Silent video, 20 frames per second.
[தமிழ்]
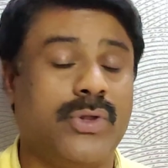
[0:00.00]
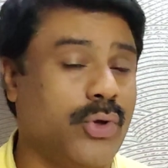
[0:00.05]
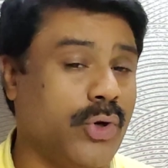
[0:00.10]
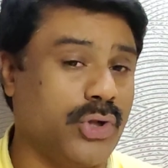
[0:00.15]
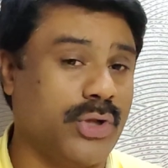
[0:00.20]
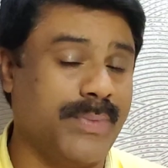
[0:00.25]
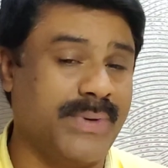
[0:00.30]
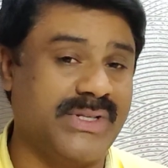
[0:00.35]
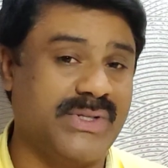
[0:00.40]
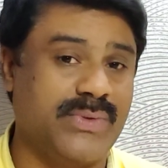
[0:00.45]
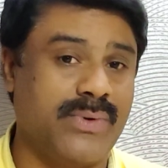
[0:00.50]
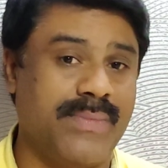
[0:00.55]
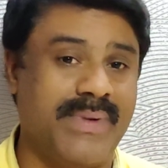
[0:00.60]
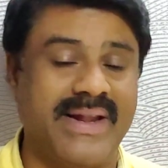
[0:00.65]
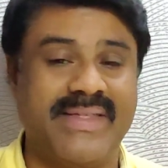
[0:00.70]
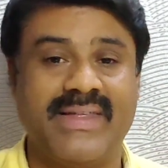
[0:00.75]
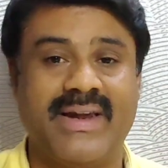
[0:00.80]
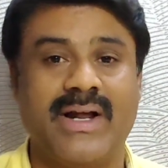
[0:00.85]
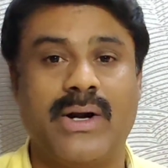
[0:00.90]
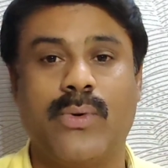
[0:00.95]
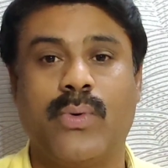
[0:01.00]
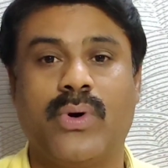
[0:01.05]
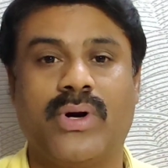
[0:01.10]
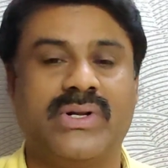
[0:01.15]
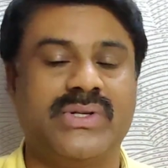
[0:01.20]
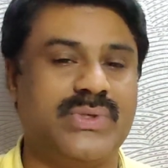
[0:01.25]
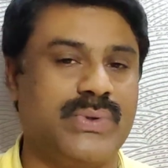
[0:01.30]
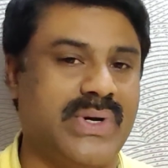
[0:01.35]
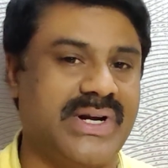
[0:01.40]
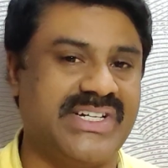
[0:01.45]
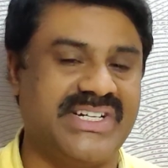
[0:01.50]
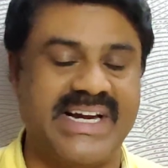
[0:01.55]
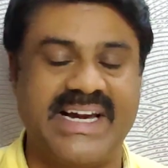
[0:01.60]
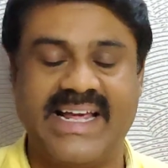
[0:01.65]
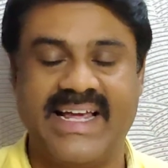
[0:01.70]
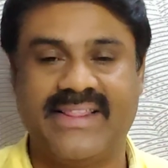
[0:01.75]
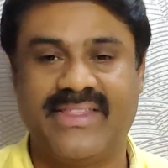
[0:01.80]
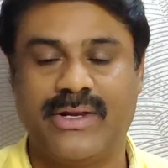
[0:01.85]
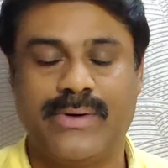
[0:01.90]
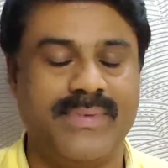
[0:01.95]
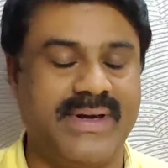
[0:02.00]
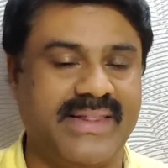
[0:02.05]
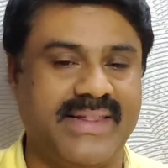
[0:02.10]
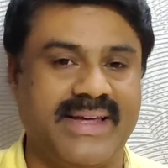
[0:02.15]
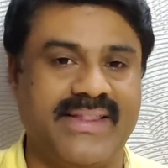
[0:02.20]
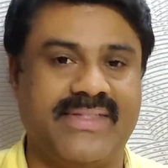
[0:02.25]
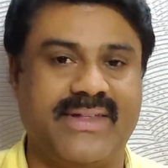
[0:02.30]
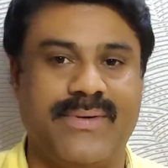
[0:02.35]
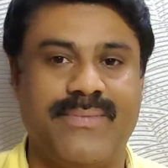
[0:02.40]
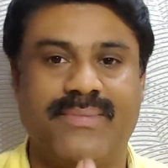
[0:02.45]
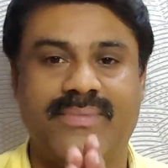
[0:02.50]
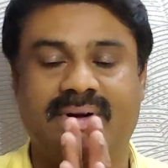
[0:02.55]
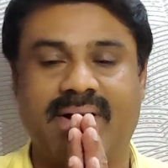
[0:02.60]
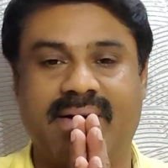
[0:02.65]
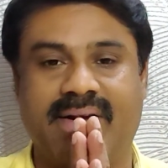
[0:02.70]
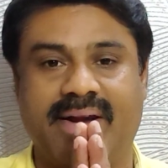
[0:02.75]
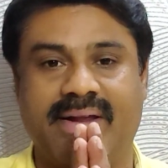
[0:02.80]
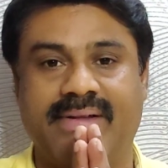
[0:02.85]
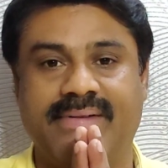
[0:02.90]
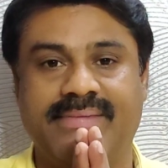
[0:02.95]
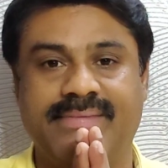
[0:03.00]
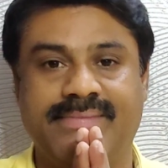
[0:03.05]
தொடர்ந்து பேசுவோம் இணைந்திருங்கள் உங்களுடன் சுரேஷ் இணையத்திலும் இதயத்திலும் நன்றி